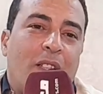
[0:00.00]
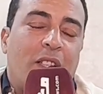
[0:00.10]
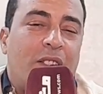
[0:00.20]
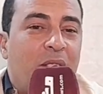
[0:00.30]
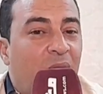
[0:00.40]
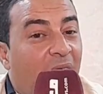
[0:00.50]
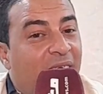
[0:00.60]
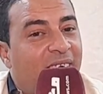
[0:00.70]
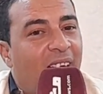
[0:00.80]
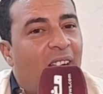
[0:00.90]

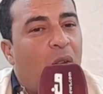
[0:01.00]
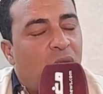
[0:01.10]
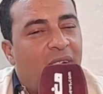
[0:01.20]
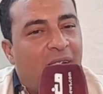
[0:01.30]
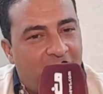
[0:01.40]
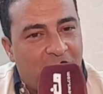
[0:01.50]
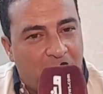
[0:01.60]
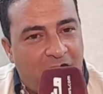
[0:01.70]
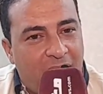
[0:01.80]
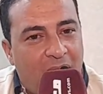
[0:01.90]
للدفاع ديالها استاذه زين
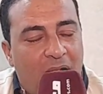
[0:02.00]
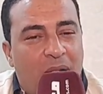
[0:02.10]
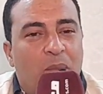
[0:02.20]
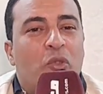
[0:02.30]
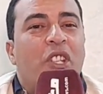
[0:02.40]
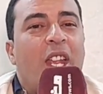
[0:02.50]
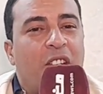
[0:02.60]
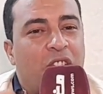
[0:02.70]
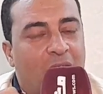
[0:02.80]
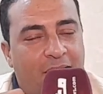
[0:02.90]
بخيار
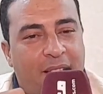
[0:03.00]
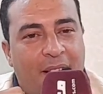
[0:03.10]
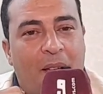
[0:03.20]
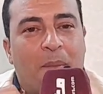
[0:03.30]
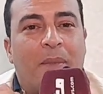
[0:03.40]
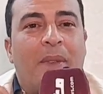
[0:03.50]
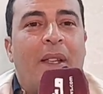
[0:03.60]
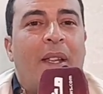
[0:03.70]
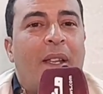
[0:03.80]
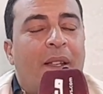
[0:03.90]
مشاهدينا الكرام
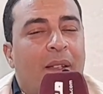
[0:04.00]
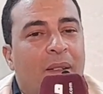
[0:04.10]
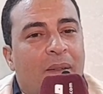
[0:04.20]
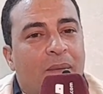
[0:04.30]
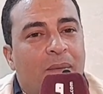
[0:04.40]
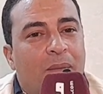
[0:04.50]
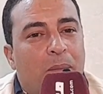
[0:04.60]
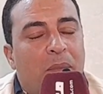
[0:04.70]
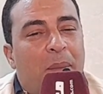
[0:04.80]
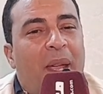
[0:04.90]

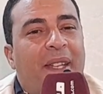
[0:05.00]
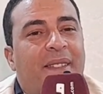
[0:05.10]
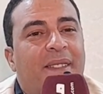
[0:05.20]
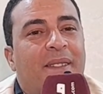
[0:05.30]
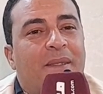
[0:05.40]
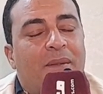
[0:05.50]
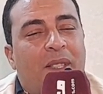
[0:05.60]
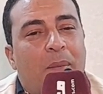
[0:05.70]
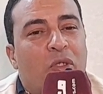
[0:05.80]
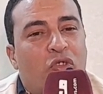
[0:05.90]
من بعد
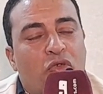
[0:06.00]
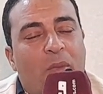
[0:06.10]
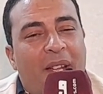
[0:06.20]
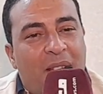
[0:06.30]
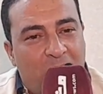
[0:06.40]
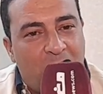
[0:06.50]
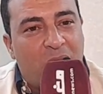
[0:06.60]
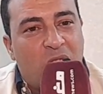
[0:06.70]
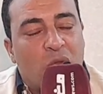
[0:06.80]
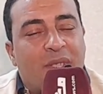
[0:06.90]
كما شفتوا معنا في
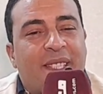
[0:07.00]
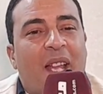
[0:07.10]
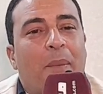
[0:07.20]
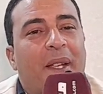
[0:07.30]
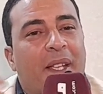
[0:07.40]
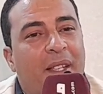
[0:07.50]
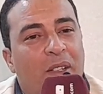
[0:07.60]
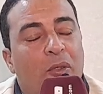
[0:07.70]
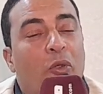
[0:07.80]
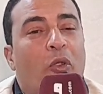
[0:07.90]
الفيديو السابق
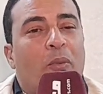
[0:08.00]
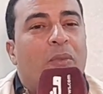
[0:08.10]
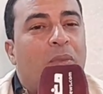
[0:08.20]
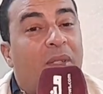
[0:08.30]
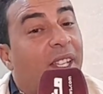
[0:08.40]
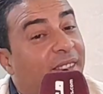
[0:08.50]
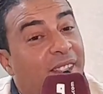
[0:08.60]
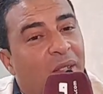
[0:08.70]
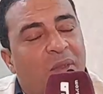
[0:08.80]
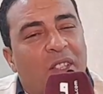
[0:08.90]
الام
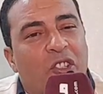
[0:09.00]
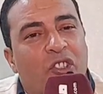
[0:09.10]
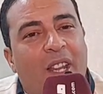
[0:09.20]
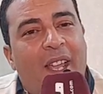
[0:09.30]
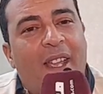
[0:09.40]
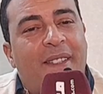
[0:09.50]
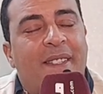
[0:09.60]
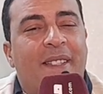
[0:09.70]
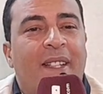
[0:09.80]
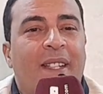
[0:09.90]
كدير في الاجراءات